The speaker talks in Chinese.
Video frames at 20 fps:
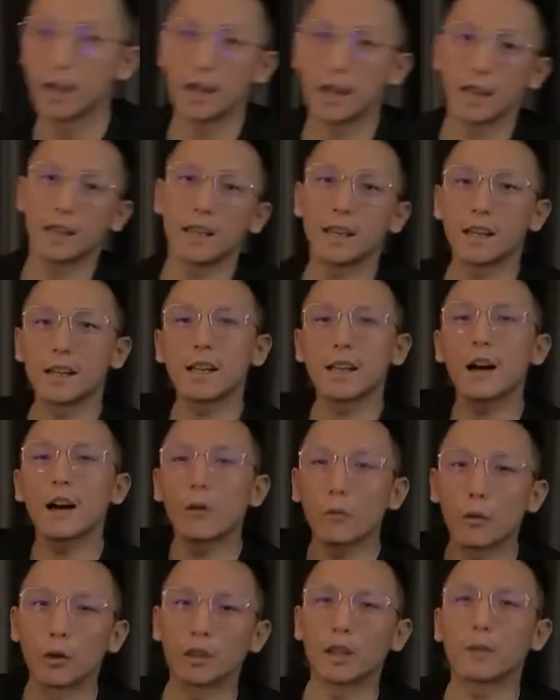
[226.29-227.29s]
不过，
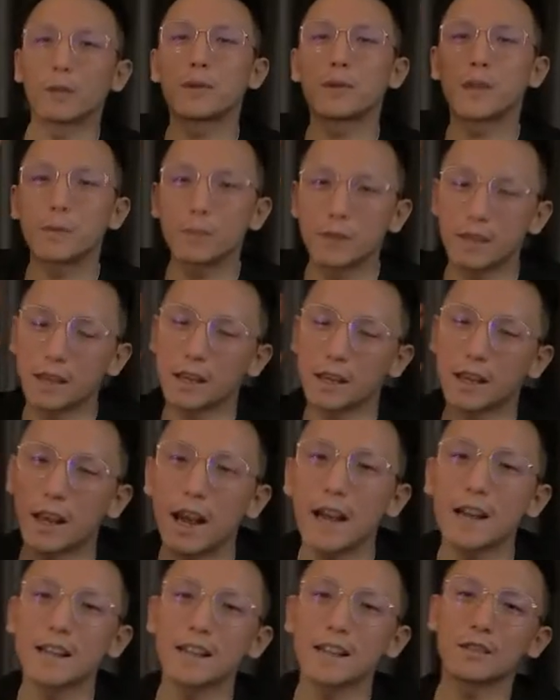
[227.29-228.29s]
我更愿意认为啊，
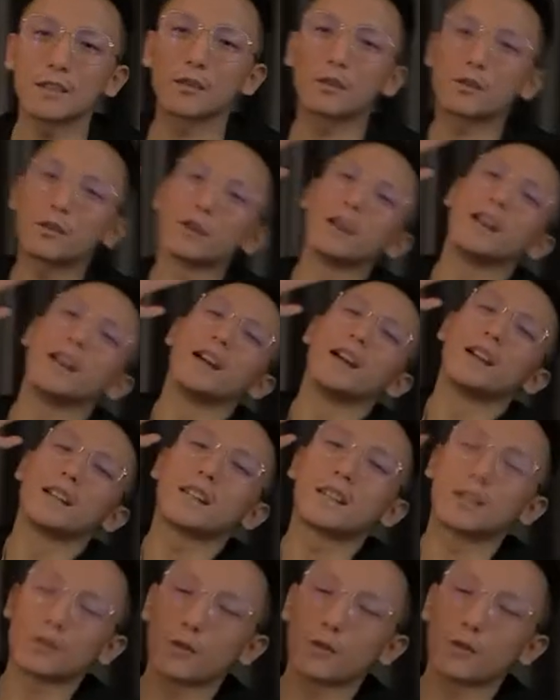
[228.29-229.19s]
这是一个比例问题，